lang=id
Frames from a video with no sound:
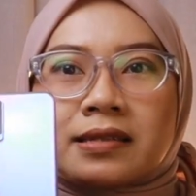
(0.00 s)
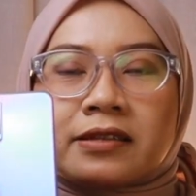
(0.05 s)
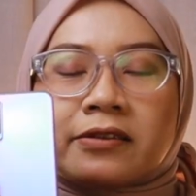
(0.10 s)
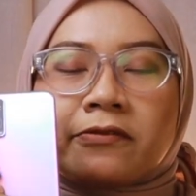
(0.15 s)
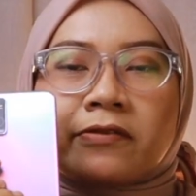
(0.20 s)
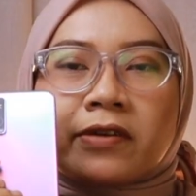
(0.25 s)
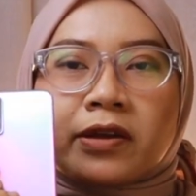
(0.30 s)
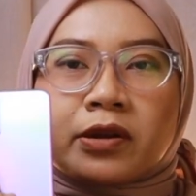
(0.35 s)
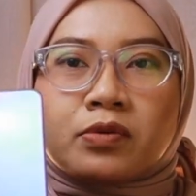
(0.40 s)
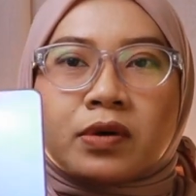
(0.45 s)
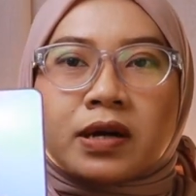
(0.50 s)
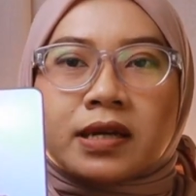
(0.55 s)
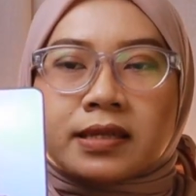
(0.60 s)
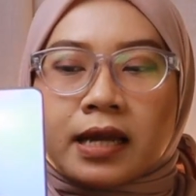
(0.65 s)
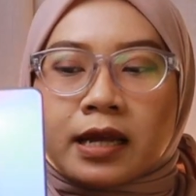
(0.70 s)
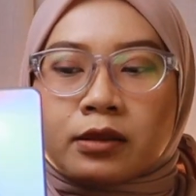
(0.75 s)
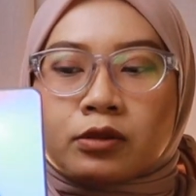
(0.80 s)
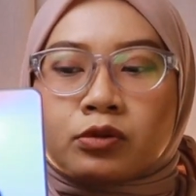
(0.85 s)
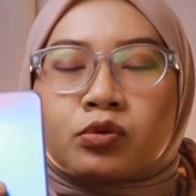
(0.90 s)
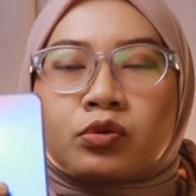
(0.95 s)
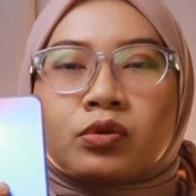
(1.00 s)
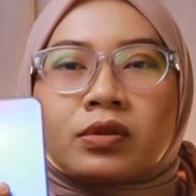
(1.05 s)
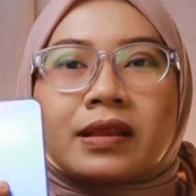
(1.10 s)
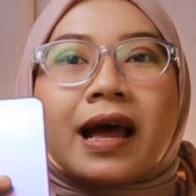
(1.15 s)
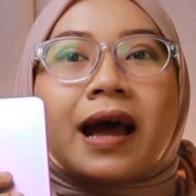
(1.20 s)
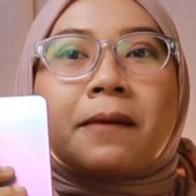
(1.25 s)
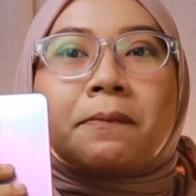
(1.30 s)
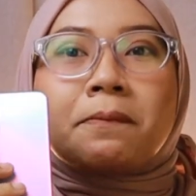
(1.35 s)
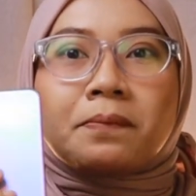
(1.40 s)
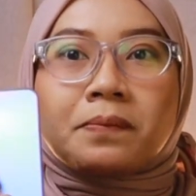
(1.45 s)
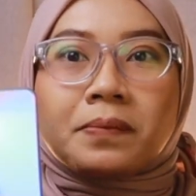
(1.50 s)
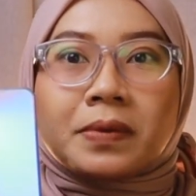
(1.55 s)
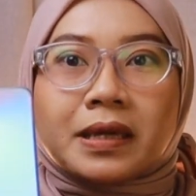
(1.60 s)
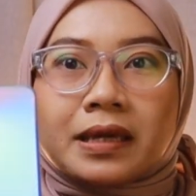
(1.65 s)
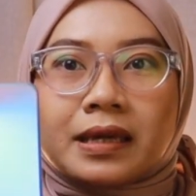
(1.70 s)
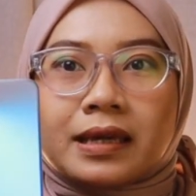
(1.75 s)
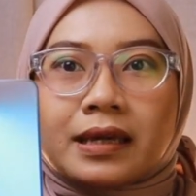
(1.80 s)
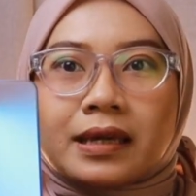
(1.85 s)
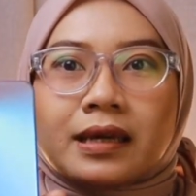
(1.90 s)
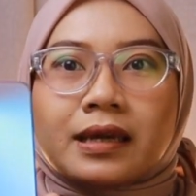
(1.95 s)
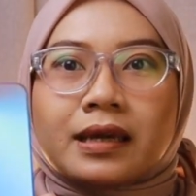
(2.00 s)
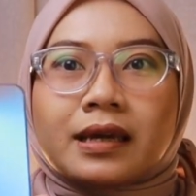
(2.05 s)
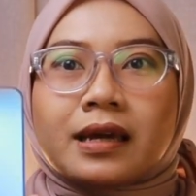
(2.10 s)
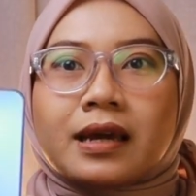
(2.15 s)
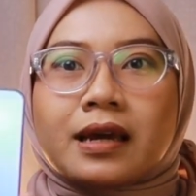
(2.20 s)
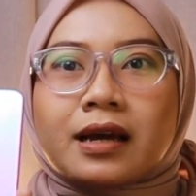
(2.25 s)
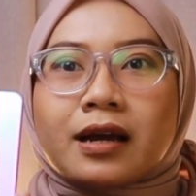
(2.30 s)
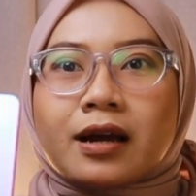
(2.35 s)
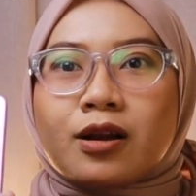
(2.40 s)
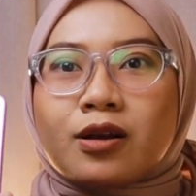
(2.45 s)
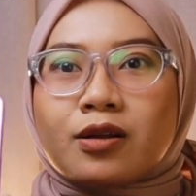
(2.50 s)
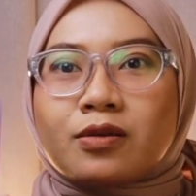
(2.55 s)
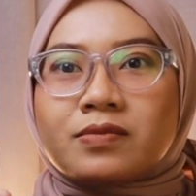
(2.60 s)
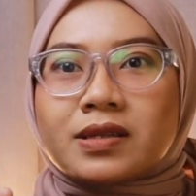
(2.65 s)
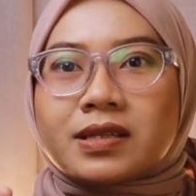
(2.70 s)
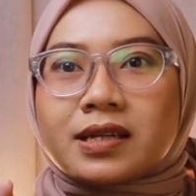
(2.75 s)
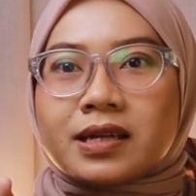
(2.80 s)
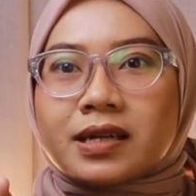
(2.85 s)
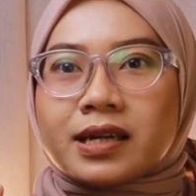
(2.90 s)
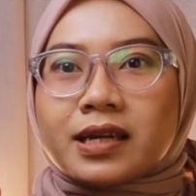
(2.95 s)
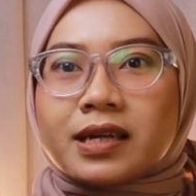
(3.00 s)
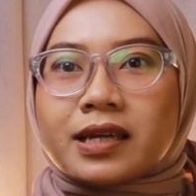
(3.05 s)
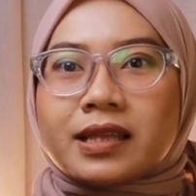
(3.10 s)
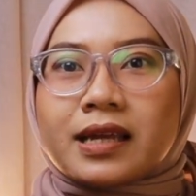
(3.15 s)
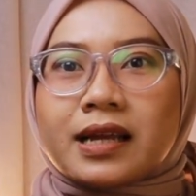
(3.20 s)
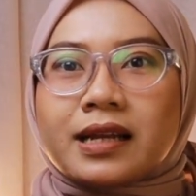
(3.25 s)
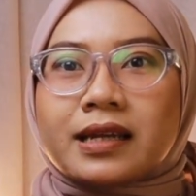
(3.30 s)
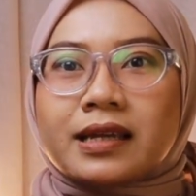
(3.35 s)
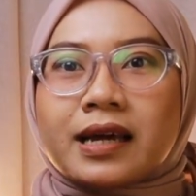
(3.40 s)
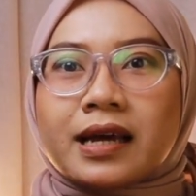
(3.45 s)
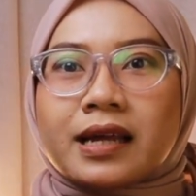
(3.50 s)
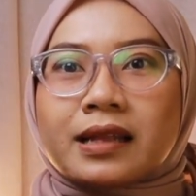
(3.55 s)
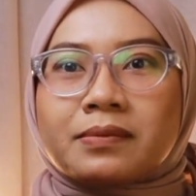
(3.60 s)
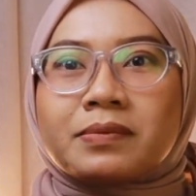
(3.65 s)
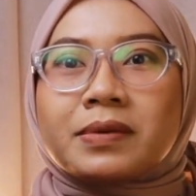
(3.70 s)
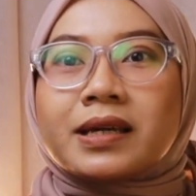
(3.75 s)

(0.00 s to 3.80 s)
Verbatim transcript: si V21 tapi kalau misalnya kita lihat